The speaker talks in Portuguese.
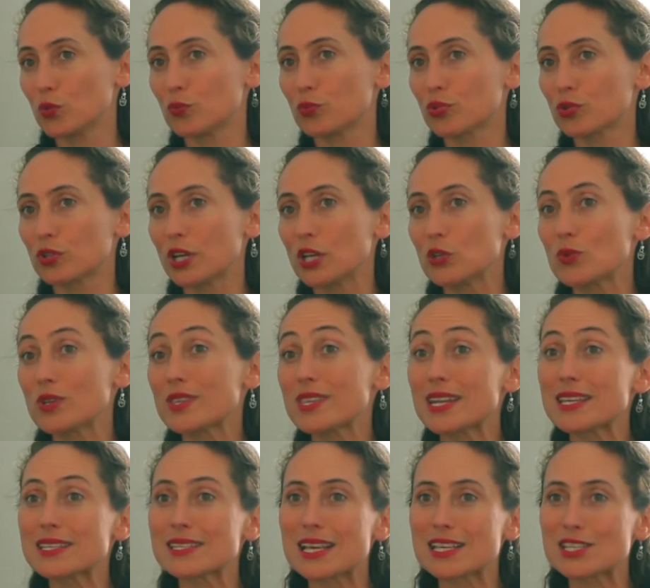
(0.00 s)
Portanto, a
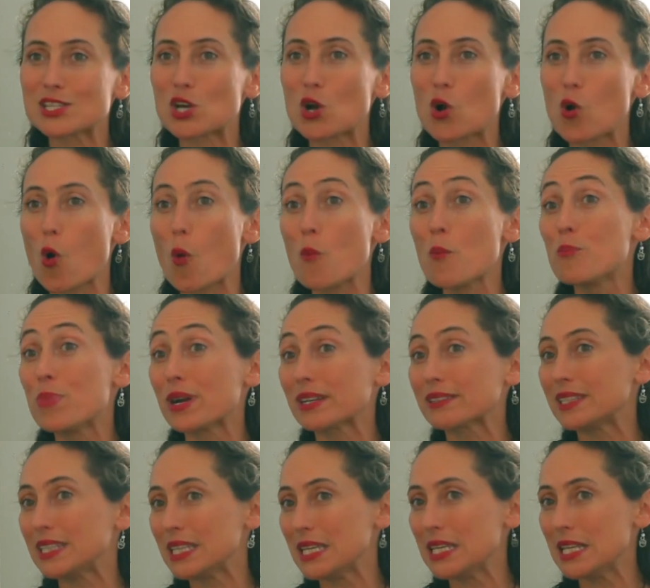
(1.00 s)
transação como
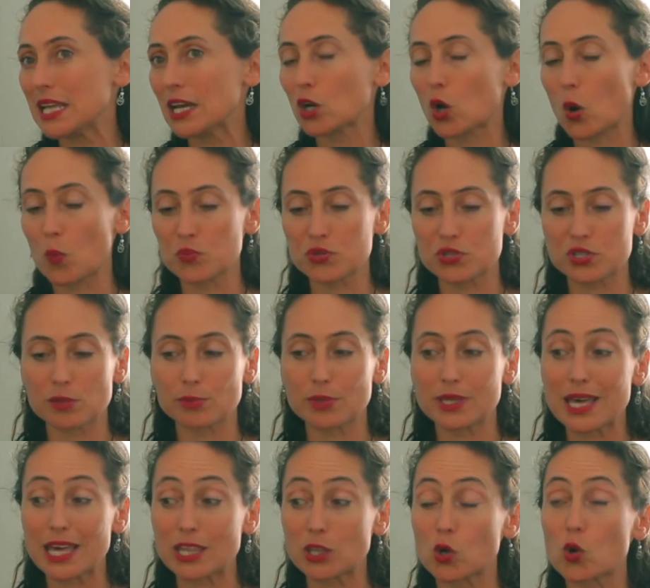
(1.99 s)
partilha, com
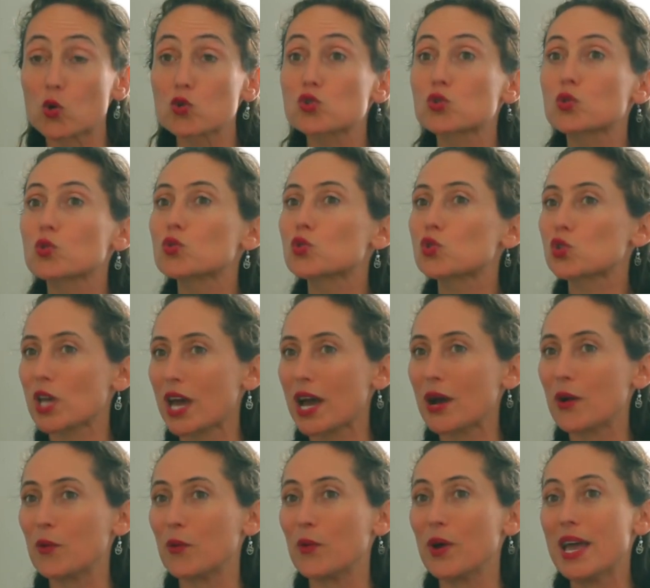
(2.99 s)
possibilidade de
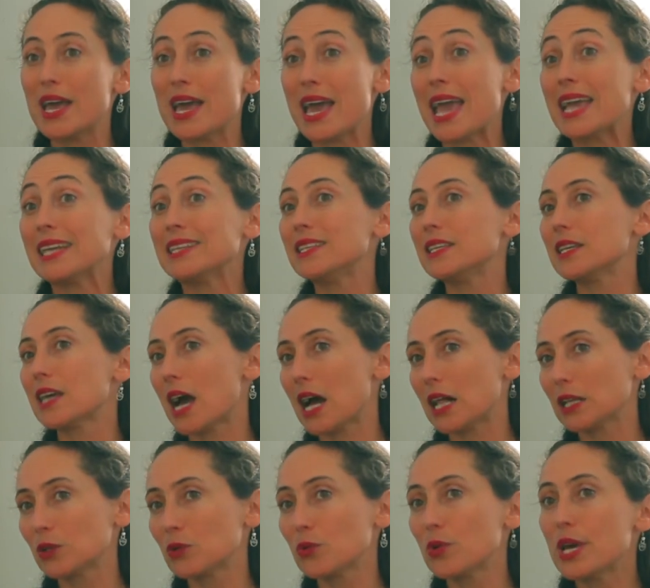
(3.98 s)
construção em
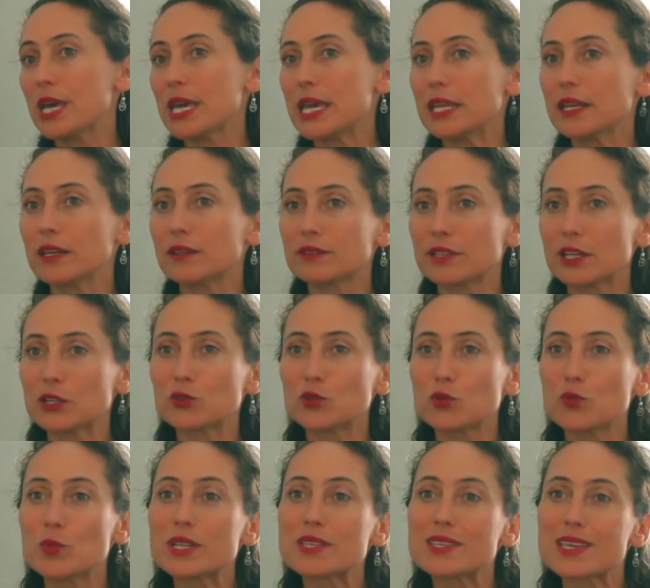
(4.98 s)
diálogo e não tanto
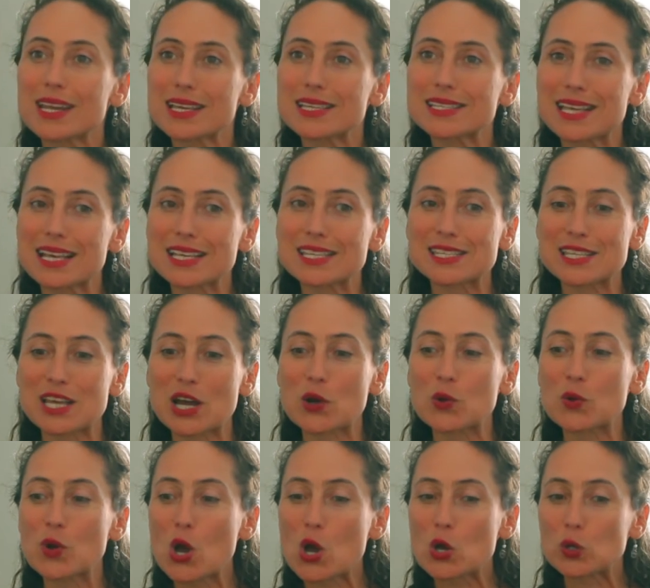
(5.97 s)
uma
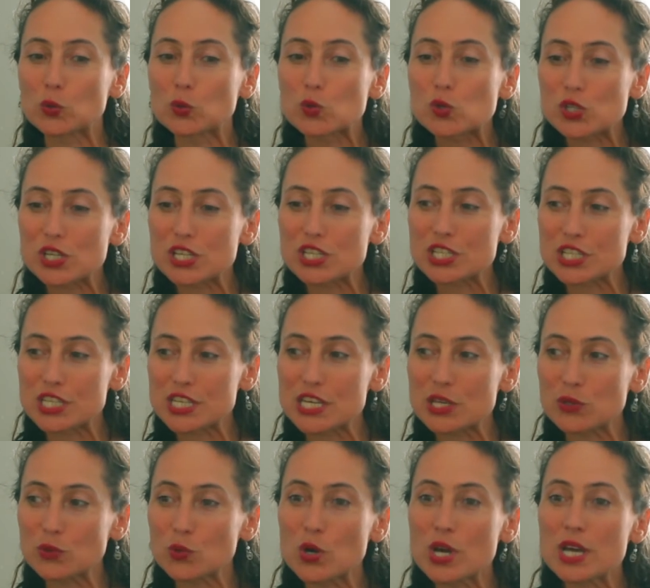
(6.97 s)
transação no
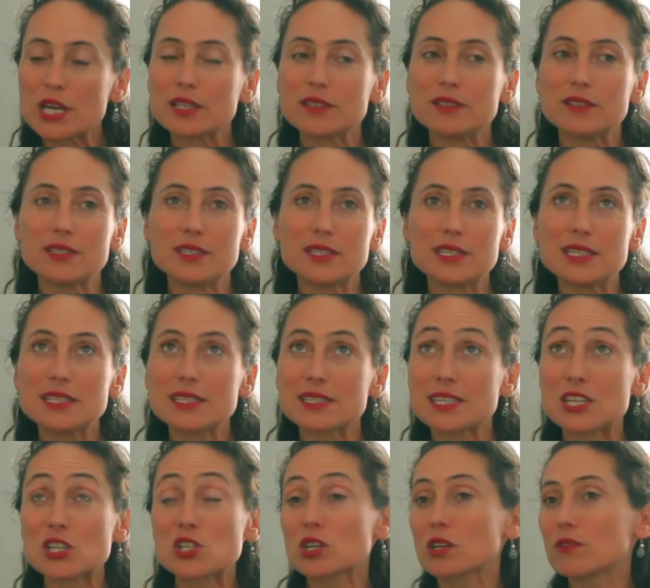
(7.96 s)
sentido de
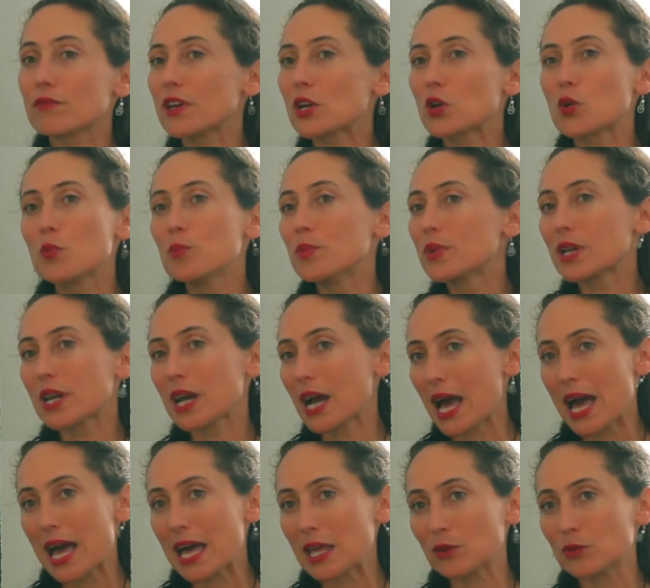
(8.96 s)
se inscrever num
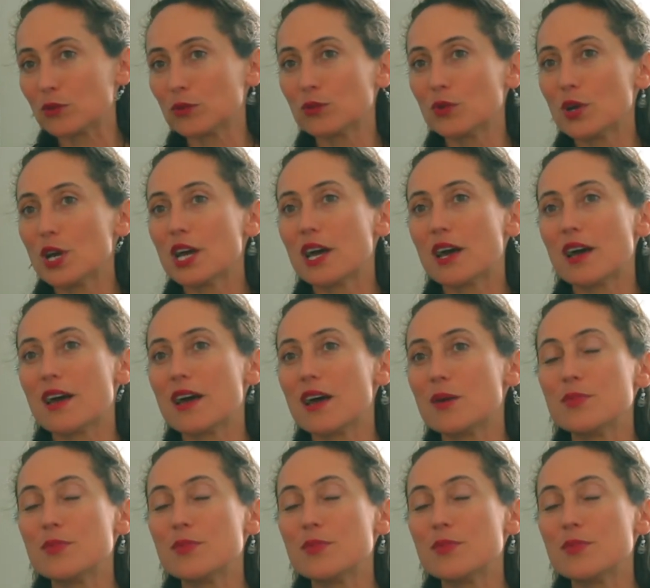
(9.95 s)
mercado, a